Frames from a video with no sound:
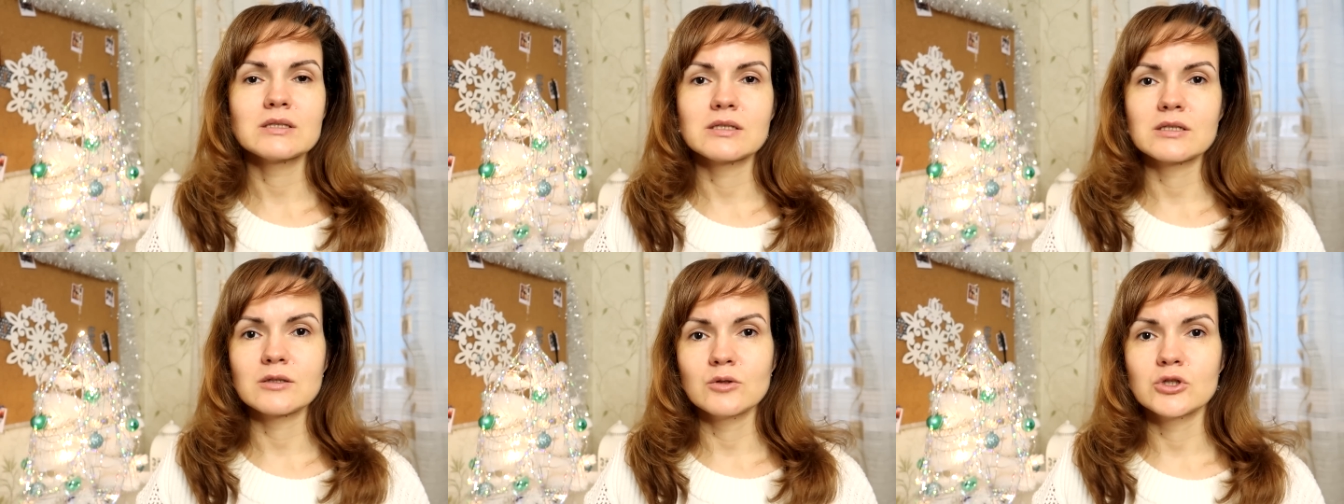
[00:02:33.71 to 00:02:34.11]

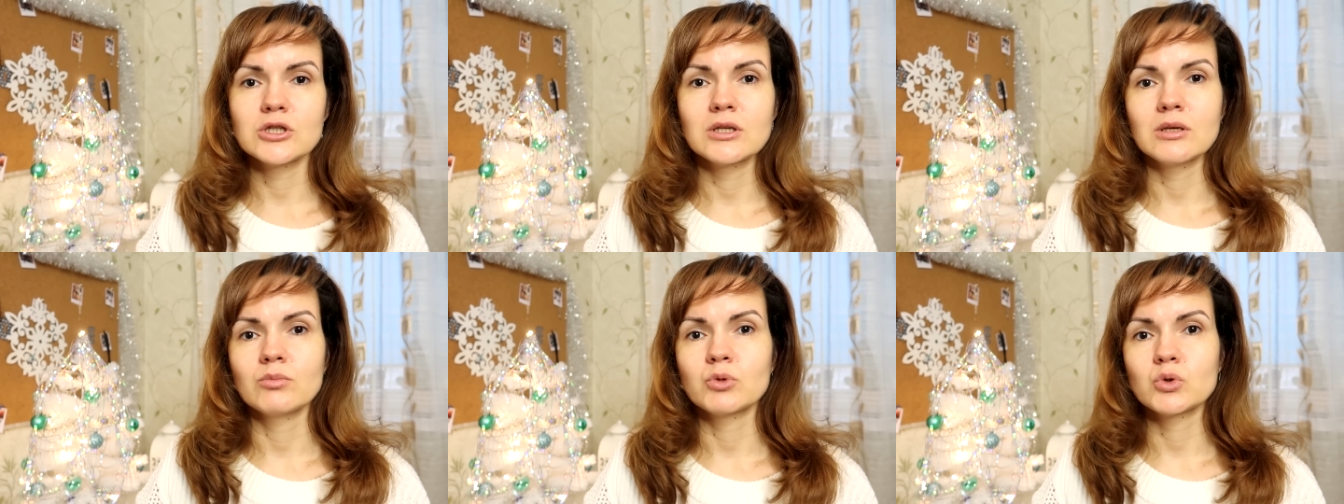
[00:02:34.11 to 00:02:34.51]
за
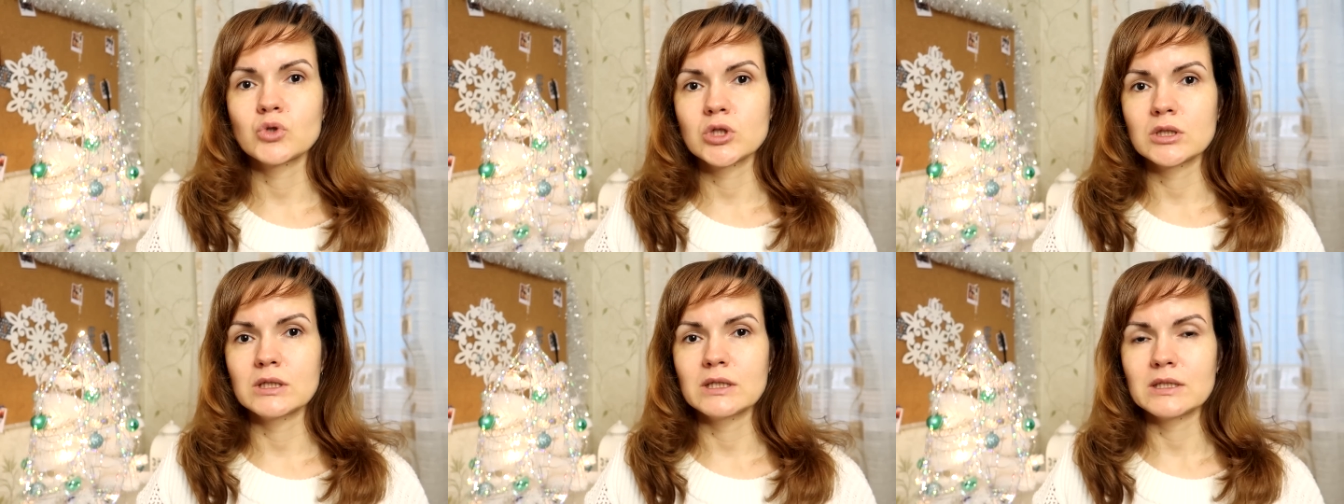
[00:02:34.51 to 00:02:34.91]
исключением
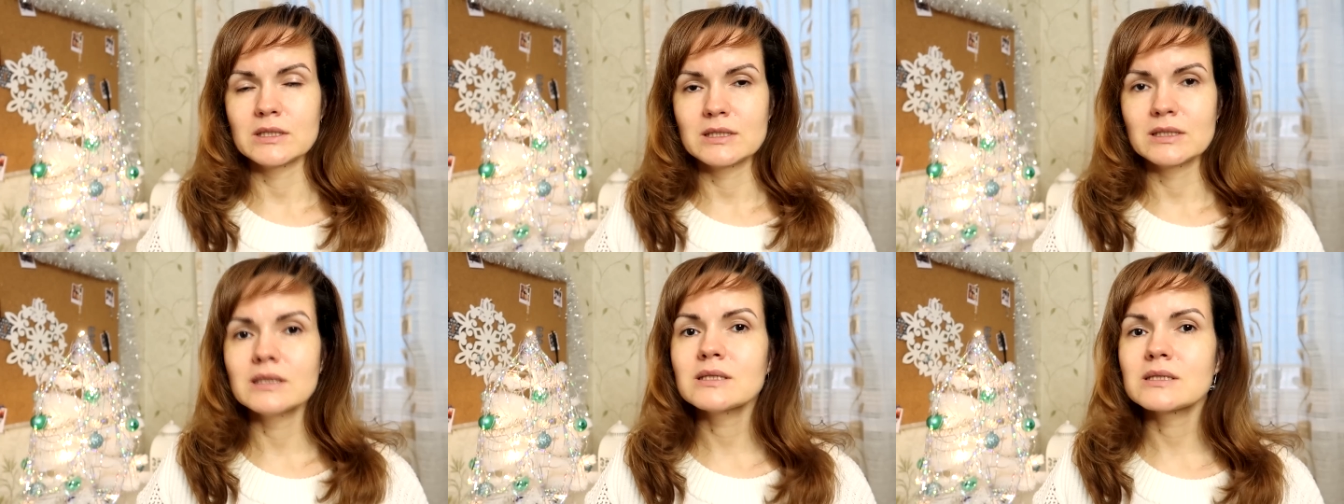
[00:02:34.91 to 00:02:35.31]
туши для
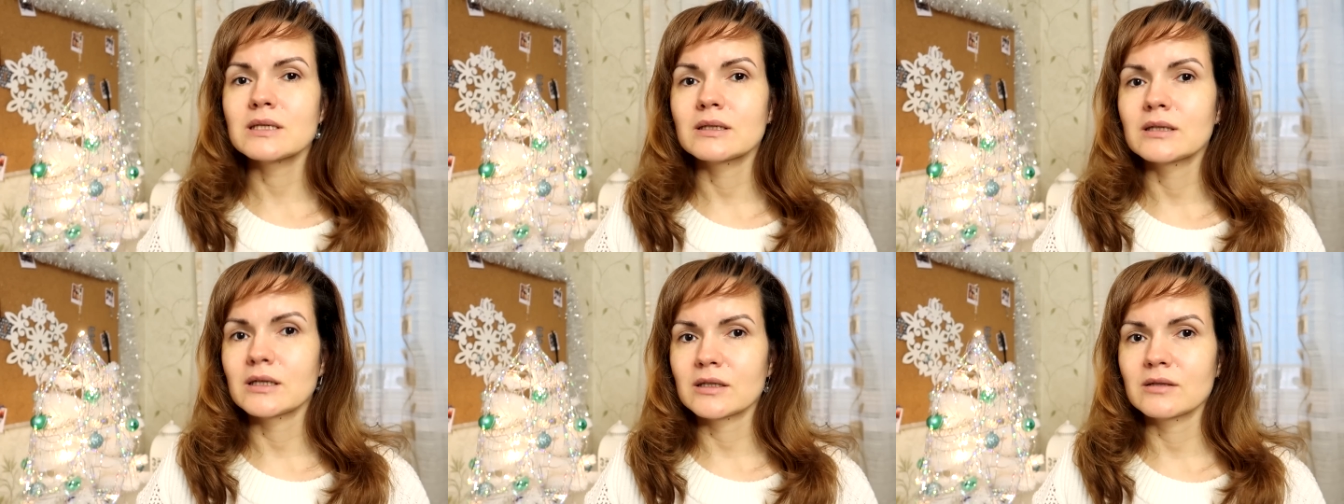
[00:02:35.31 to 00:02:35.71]
ресниц
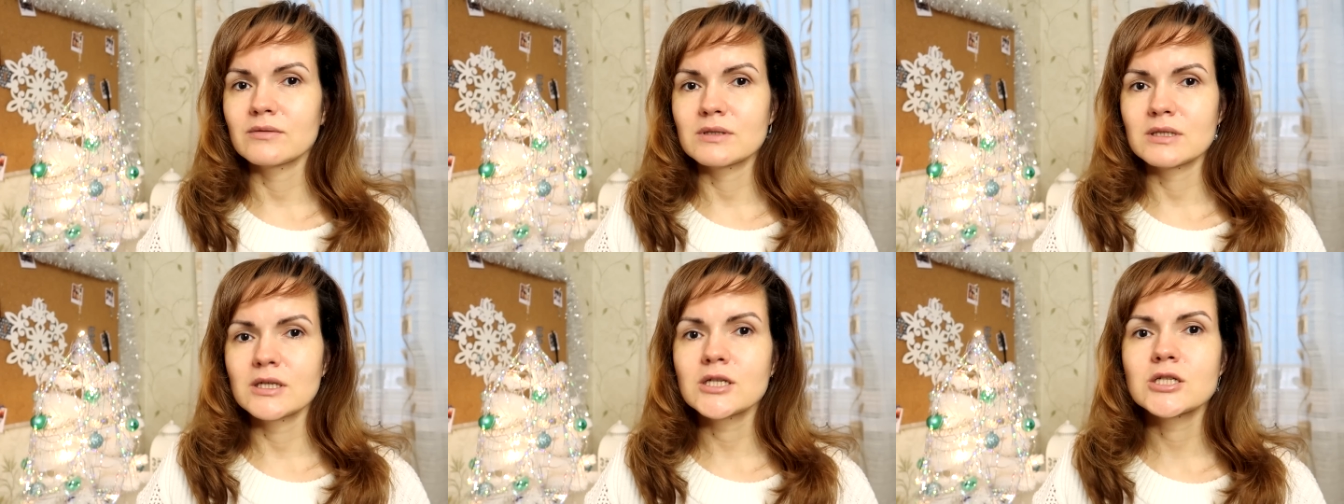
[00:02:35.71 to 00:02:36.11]
от Art
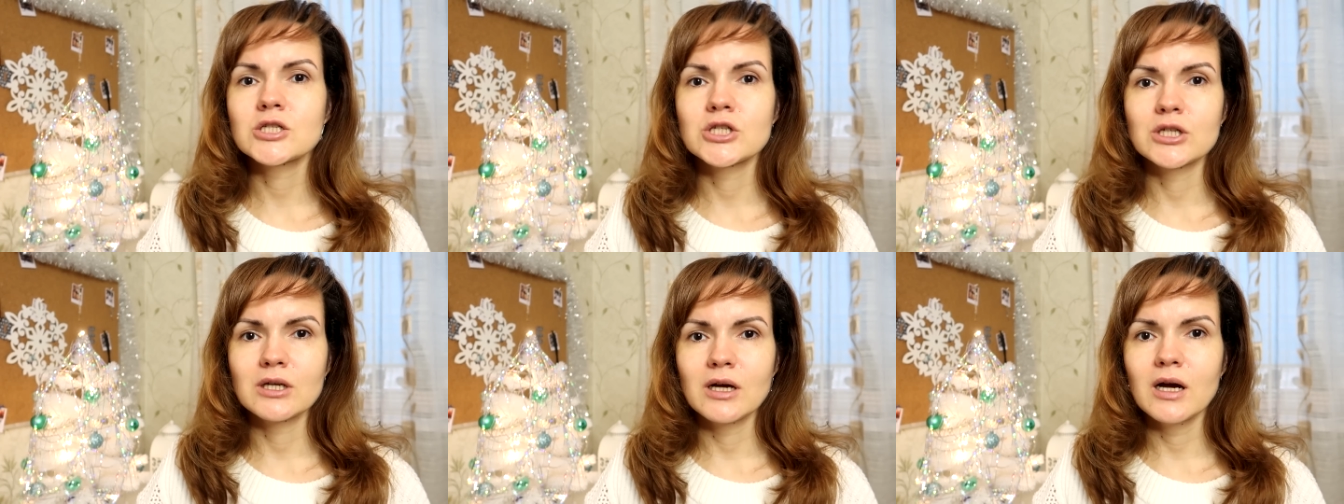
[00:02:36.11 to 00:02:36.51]
Visage
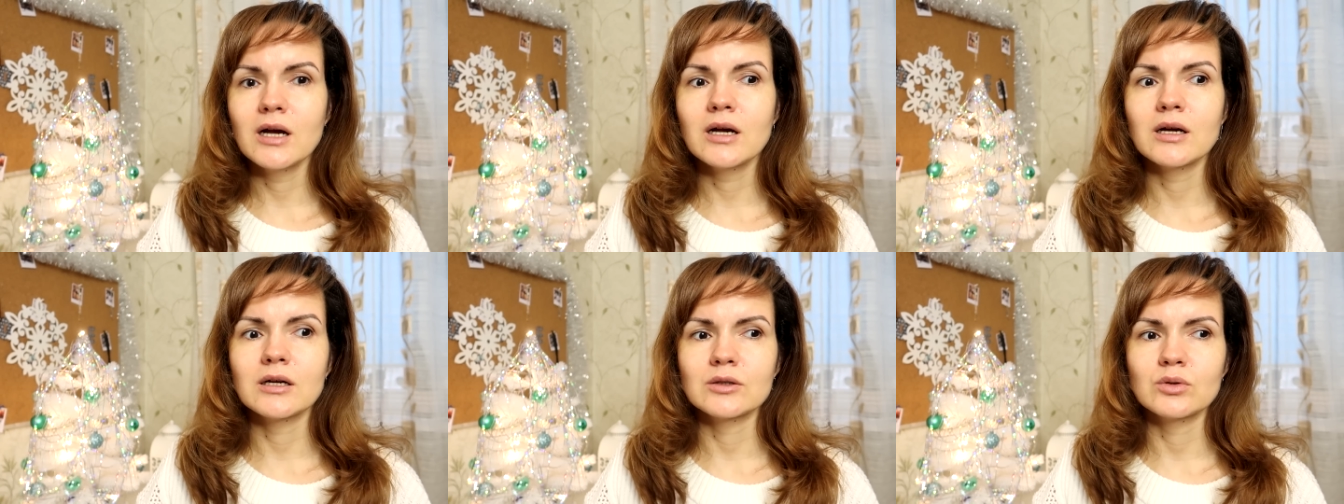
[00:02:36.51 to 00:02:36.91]

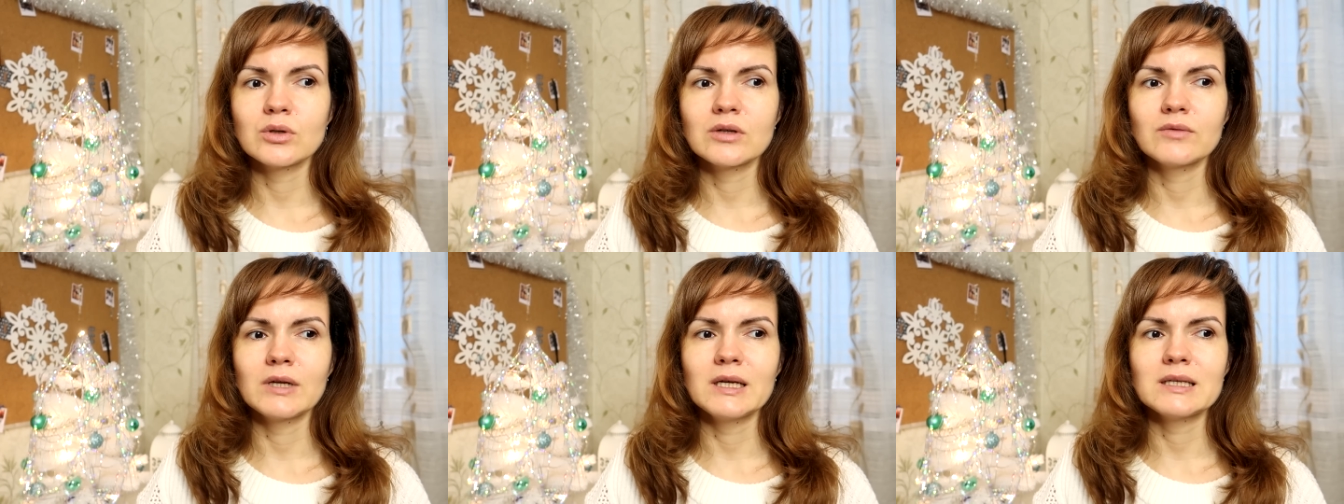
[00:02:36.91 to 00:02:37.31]
Чикаго,
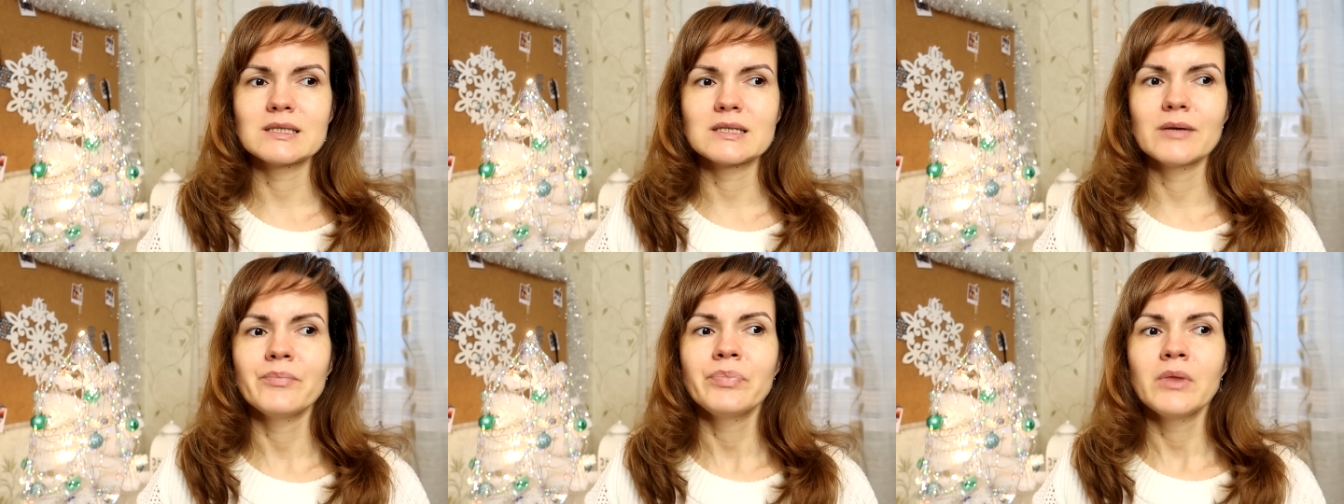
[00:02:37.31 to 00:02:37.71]
которая
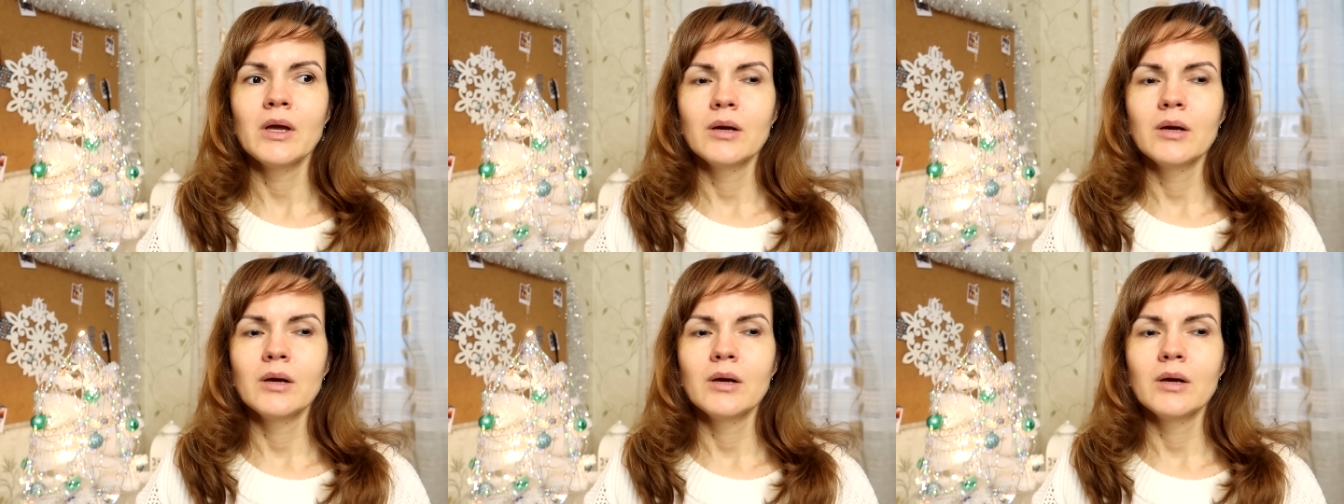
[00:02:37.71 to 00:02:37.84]
является